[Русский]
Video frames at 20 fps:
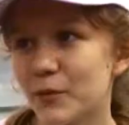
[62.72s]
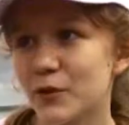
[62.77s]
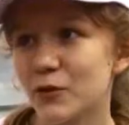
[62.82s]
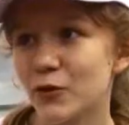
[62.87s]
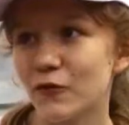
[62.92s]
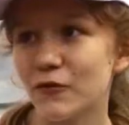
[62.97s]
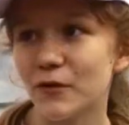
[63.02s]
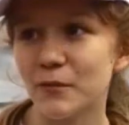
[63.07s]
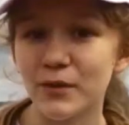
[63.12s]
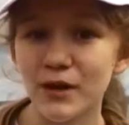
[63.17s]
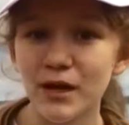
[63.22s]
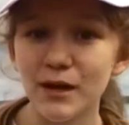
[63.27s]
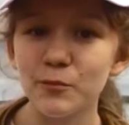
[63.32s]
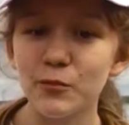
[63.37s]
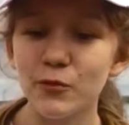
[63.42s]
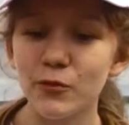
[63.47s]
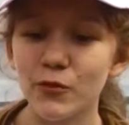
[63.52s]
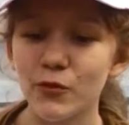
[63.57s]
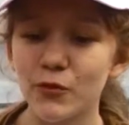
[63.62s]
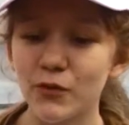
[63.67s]
Мы ловим
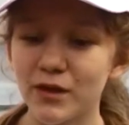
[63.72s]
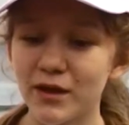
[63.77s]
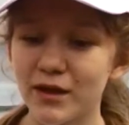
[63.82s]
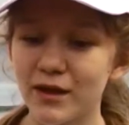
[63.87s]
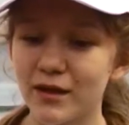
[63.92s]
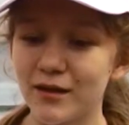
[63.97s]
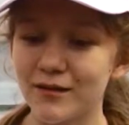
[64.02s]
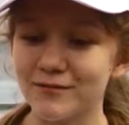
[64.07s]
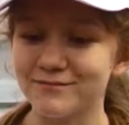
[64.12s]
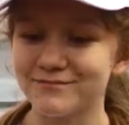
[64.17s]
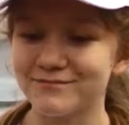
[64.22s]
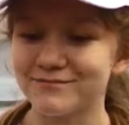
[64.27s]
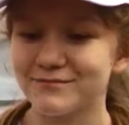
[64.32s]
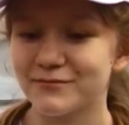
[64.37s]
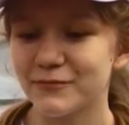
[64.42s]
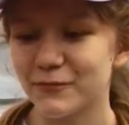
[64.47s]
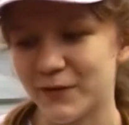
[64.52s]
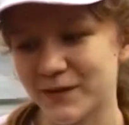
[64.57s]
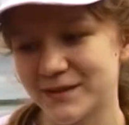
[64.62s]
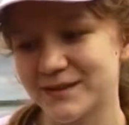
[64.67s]
рыбу, и
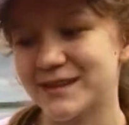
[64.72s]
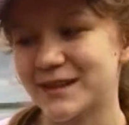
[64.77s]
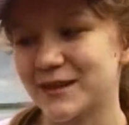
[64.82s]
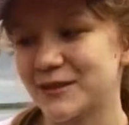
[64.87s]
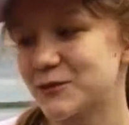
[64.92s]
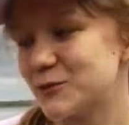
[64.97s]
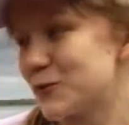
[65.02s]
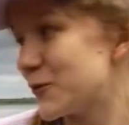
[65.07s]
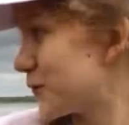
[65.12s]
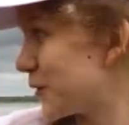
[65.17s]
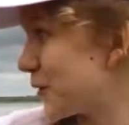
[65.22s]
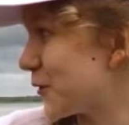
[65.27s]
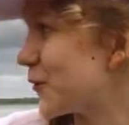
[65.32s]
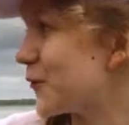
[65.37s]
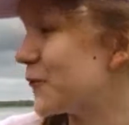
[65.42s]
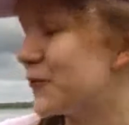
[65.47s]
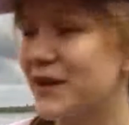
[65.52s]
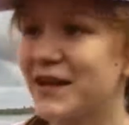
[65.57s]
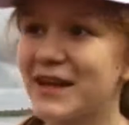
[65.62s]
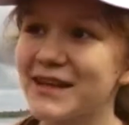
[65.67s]
в конце концов ее
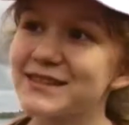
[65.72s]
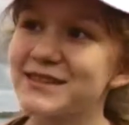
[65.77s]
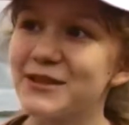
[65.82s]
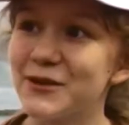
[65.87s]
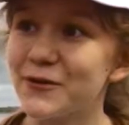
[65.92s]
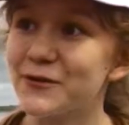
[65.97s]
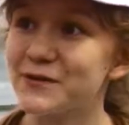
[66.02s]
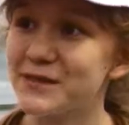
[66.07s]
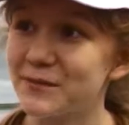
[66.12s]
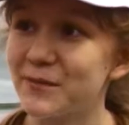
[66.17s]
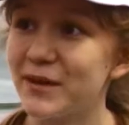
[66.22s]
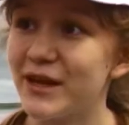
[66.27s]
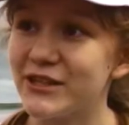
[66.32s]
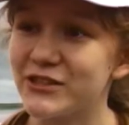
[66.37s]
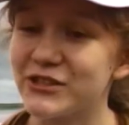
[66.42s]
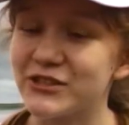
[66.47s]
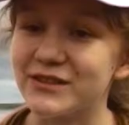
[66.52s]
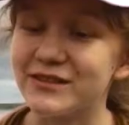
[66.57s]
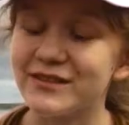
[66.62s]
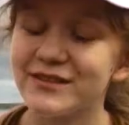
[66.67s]
в реке становится
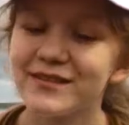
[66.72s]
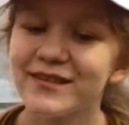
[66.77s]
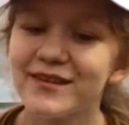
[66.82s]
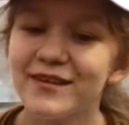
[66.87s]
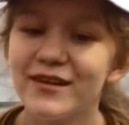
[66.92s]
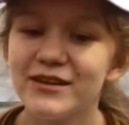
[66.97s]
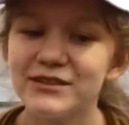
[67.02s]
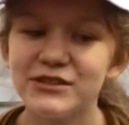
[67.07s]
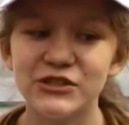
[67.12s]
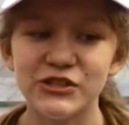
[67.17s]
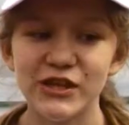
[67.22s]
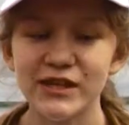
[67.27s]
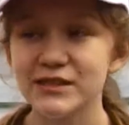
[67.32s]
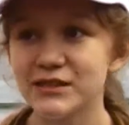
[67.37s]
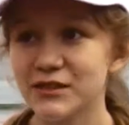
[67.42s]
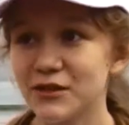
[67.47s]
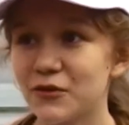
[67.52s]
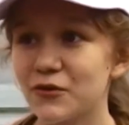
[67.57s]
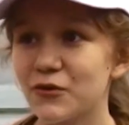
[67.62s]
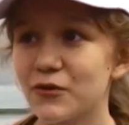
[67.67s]
меньше. Сейчас
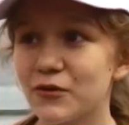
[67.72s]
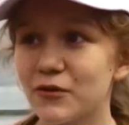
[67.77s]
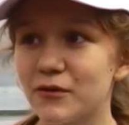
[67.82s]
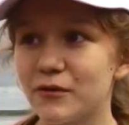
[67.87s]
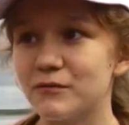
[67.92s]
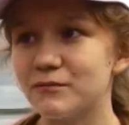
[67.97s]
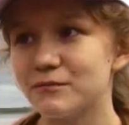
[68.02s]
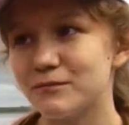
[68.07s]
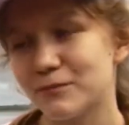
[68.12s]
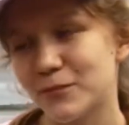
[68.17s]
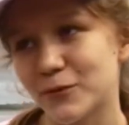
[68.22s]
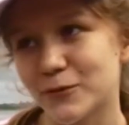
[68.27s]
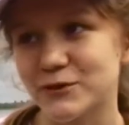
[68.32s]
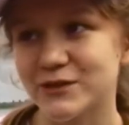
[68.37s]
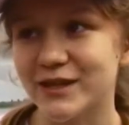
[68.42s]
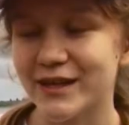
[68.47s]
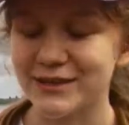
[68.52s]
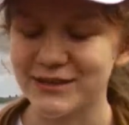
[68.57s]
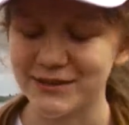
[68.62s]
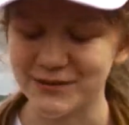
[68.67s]
ее,
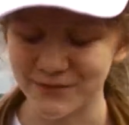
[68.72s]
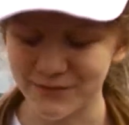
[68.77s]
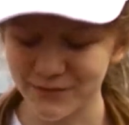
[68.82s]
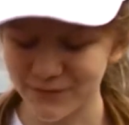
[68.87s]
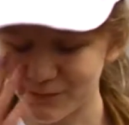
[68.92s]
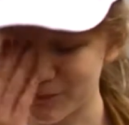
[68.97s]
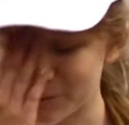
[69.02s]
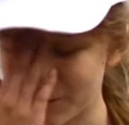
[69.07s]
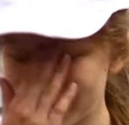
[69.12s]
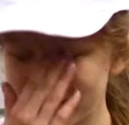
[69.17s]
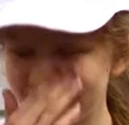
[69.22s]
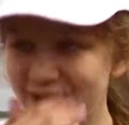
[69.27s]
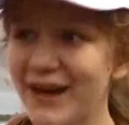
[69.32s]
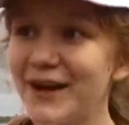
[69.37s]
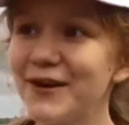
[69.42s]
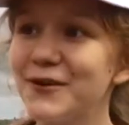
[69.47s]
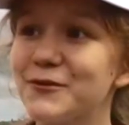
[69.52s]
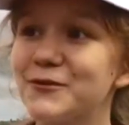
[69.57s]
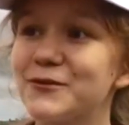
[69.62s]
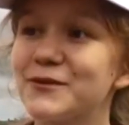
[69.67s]
получается,
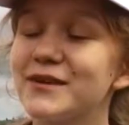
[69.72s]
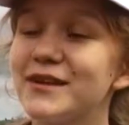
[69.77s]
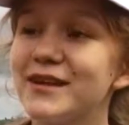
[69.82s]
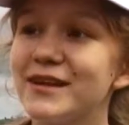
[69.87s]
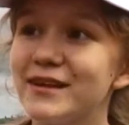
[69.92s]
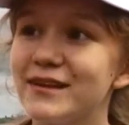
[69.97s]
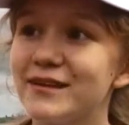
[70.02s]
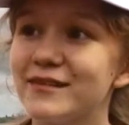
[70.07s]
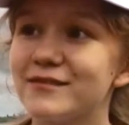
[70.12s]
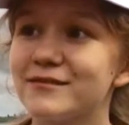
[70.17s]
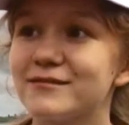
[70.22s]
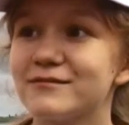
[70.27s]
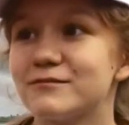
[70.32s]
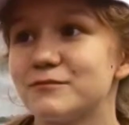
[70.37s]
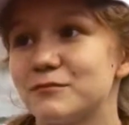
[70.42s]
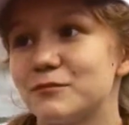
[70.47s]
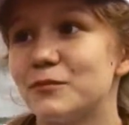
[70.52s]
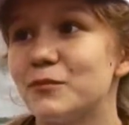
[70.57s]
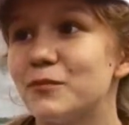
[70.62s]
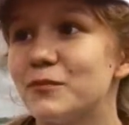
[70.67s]
выпускают, и
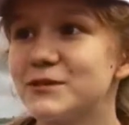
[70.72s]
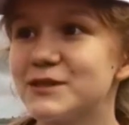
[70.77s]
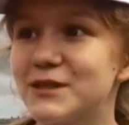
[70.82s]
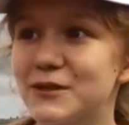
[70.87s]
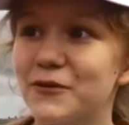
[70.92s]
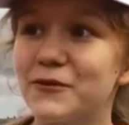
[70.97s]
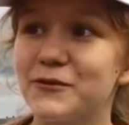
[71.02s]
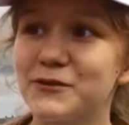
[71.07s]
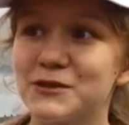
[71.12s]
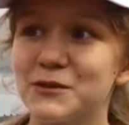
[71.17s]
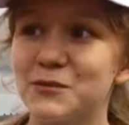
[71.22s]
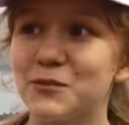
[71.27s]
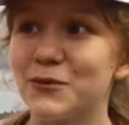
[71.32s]
становится